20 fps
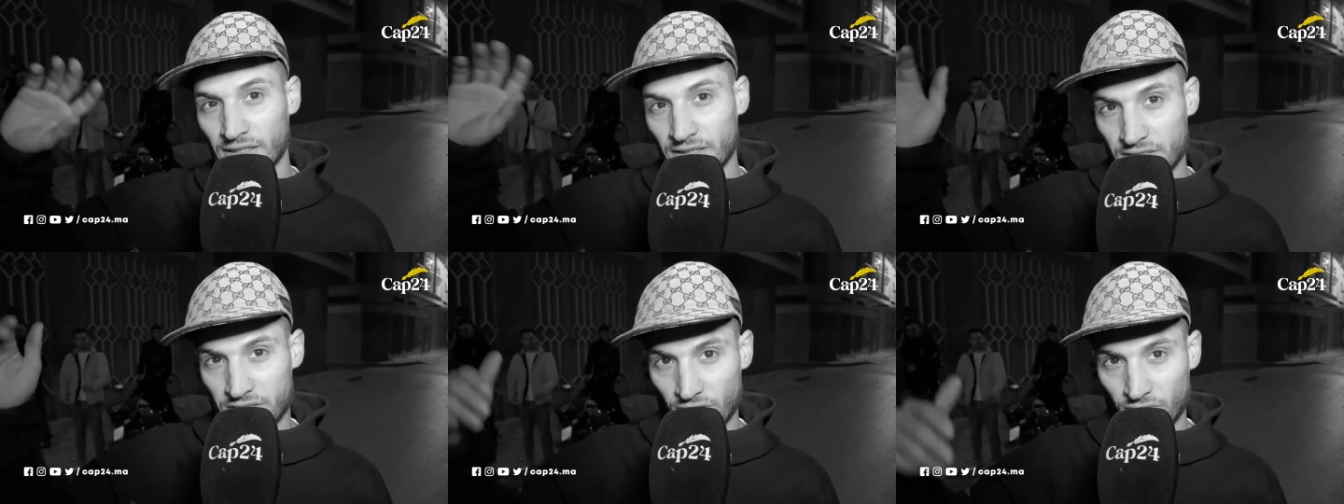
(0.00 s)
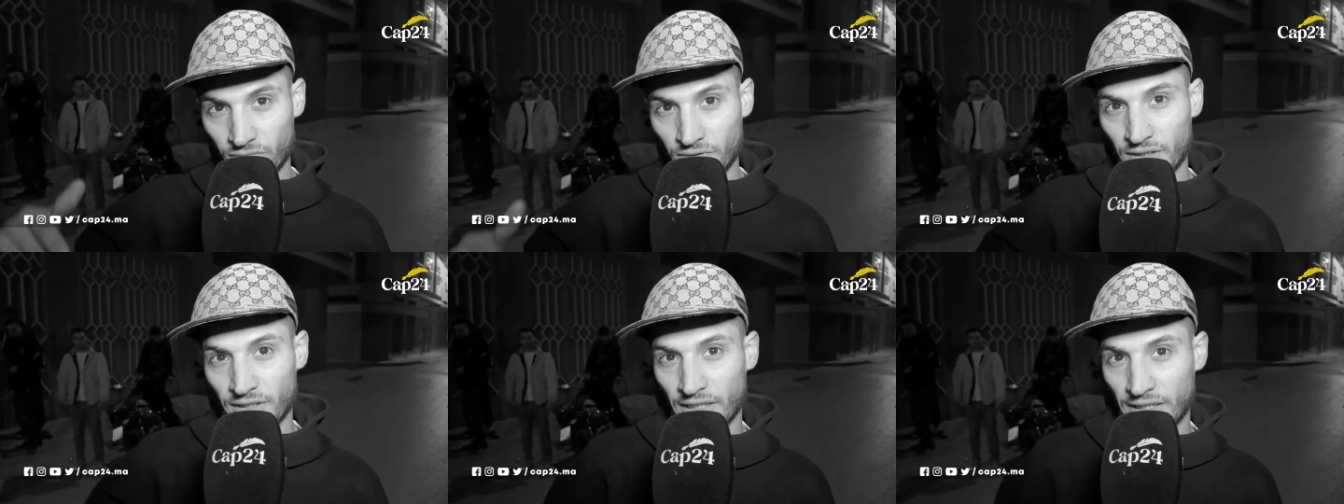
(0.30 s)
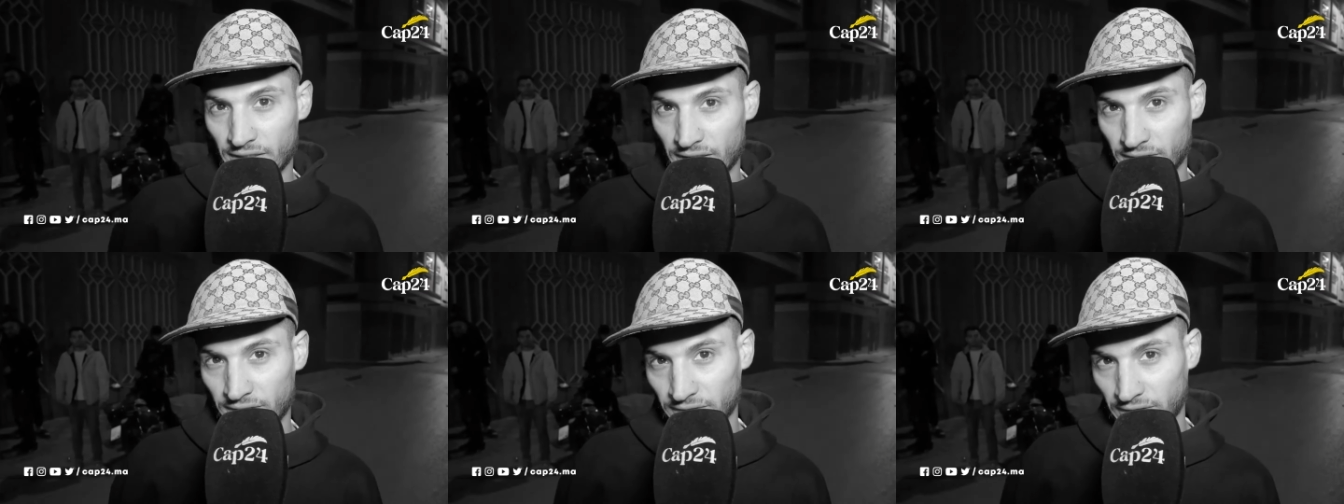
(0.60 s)
جاو من
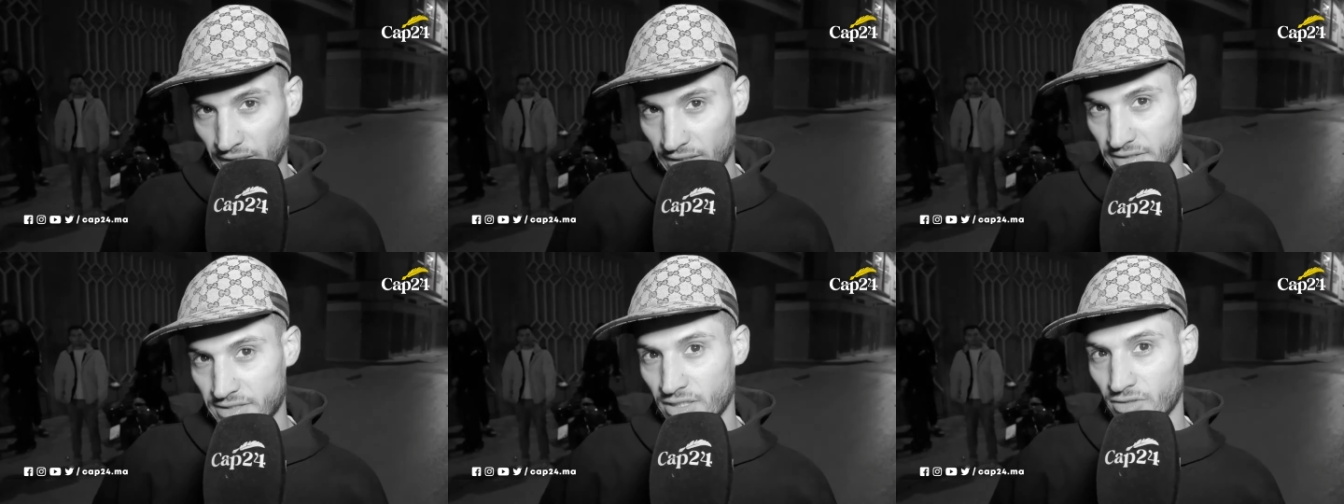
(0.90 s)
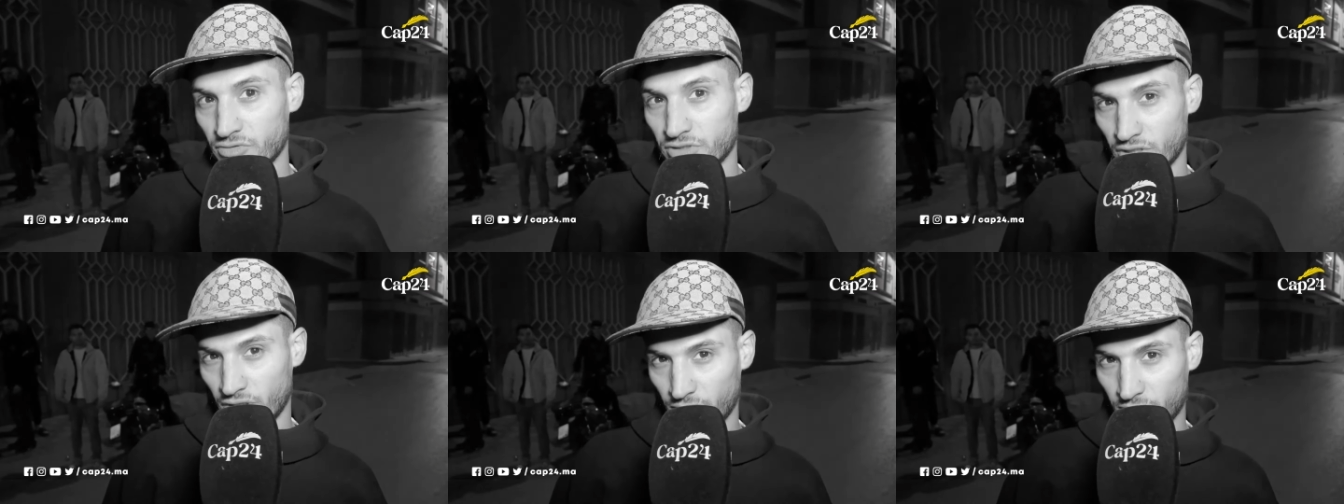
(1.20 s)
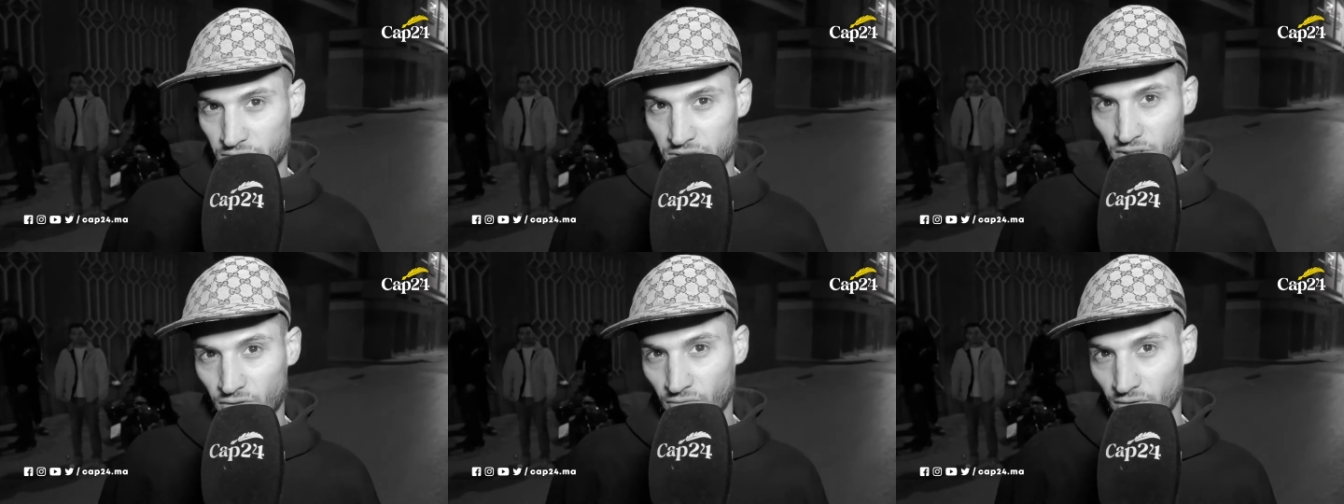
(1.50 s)
هنايا من طنجه من
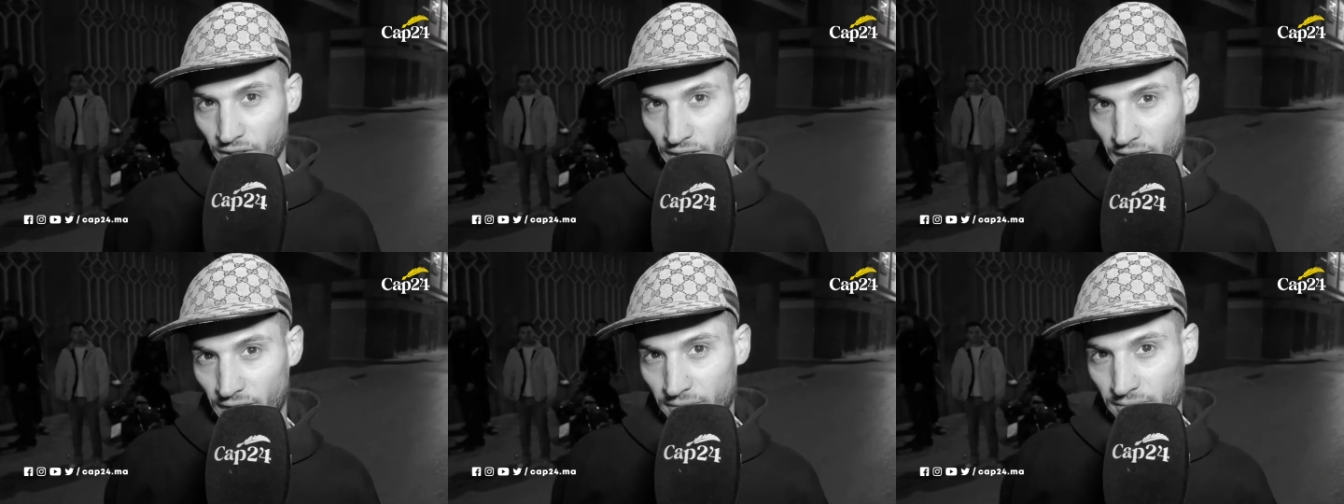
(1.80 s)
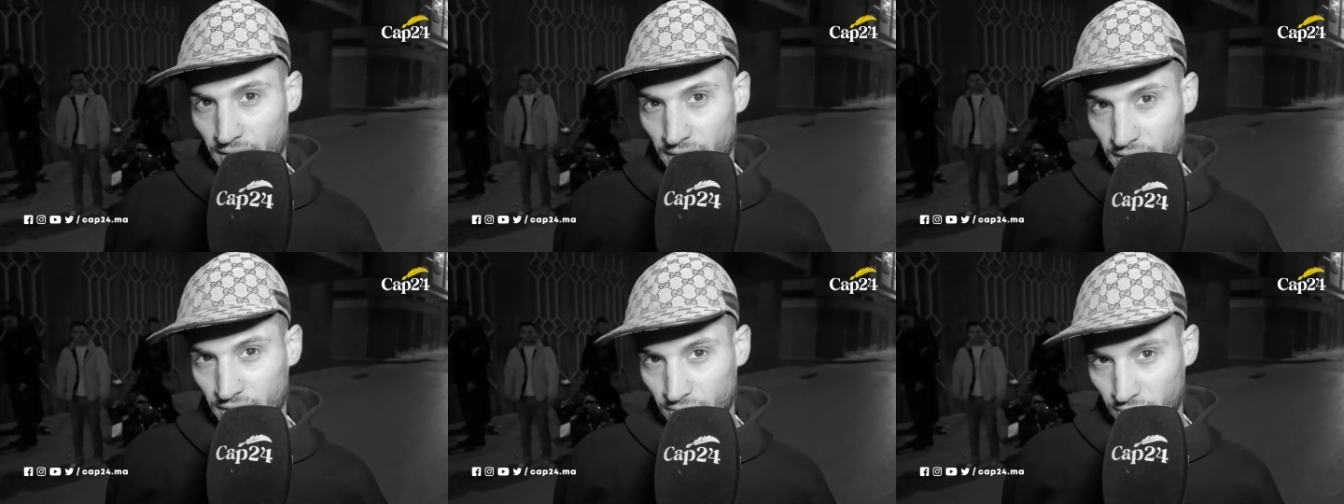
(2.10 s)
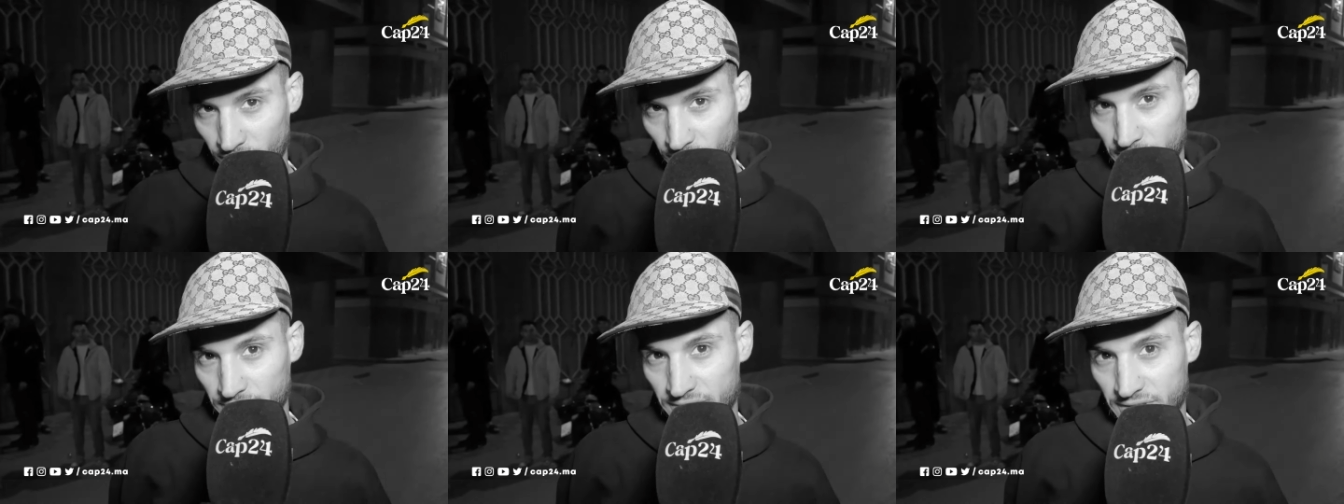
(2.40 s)
الجو غريب عليهم
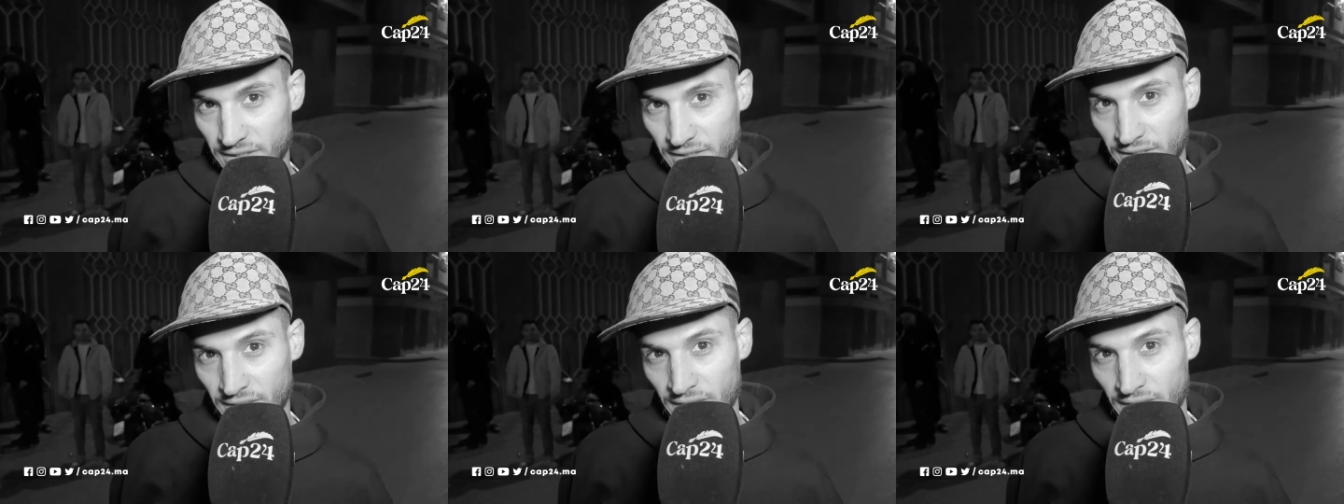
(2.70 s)
فهمتي